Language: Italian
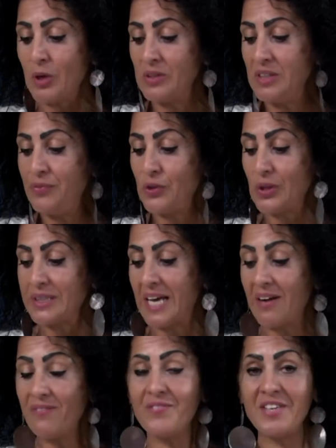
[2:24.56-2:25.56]
in
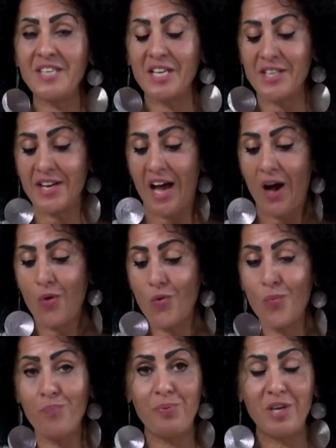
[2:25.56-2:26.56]
difficoltà vi chiederà
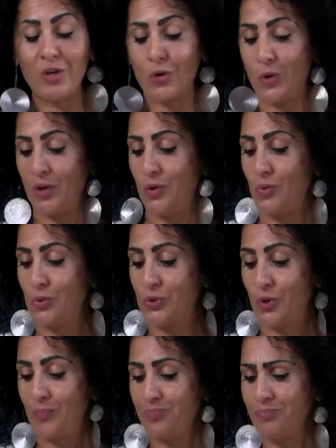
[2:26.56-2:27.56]
un piccolo
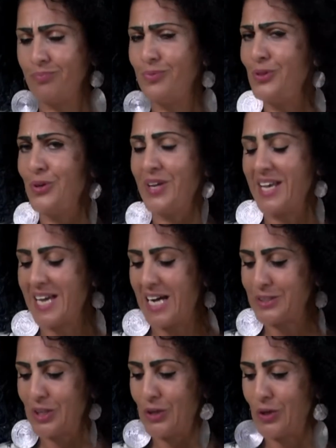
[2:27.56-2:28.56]
aiuto, non
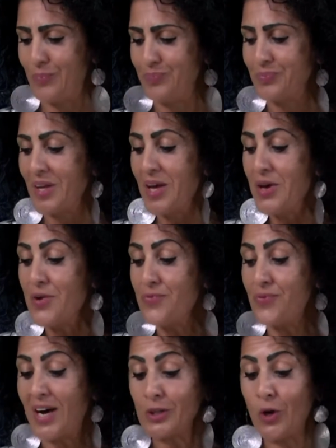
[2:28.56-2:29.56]
negateglielo,
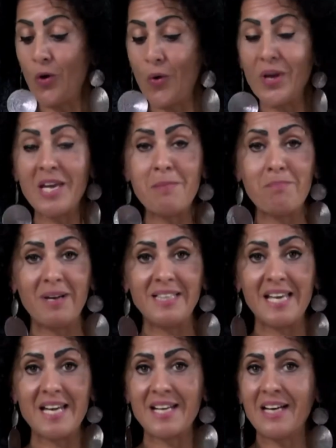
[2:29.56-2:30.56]
fatelo in
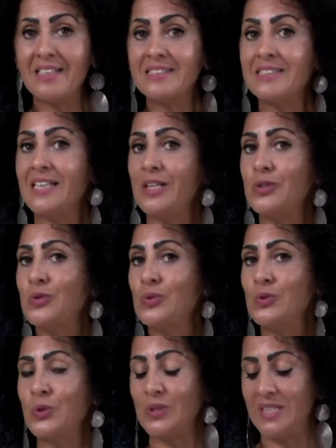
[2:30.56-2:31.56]
maniera del
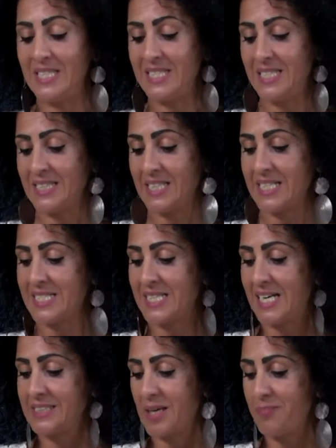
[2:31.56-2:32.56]
tutto
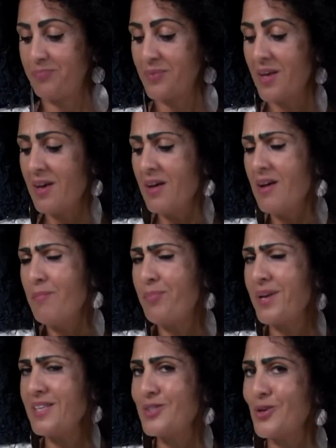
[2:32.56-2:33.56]
disinteressata.
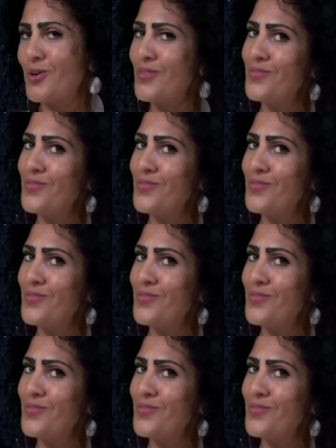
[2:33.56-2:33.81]
Presto